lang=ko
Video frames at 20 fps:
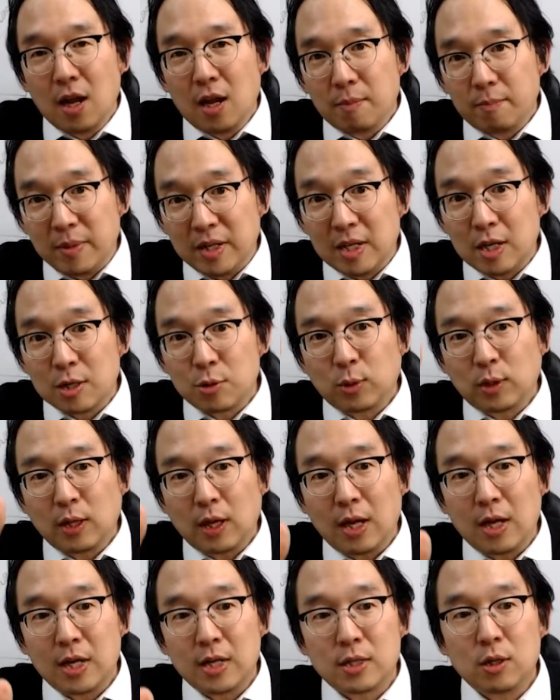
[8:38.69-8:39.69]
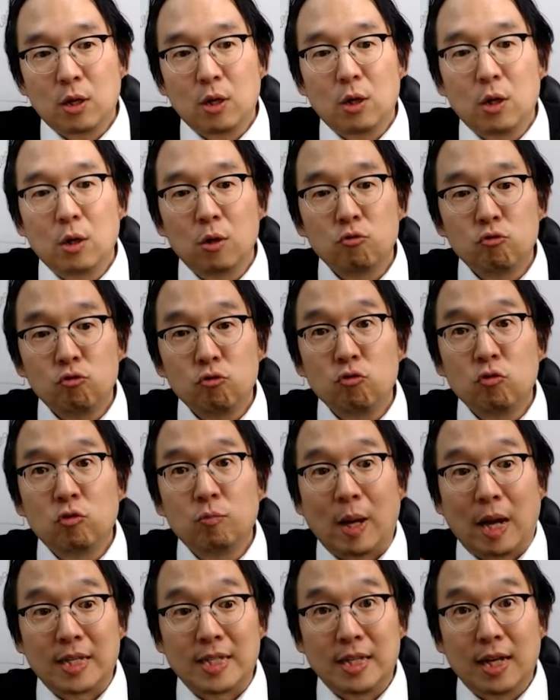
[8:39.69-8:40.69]
미네소타에서 쭉
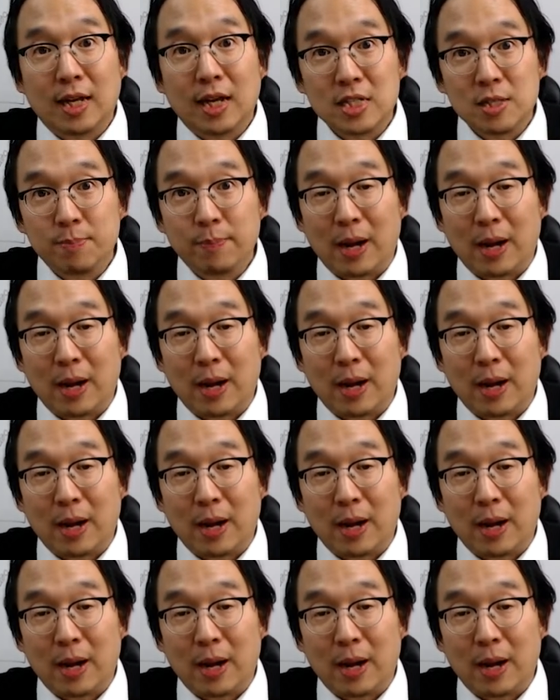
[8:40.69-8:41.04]
박사까지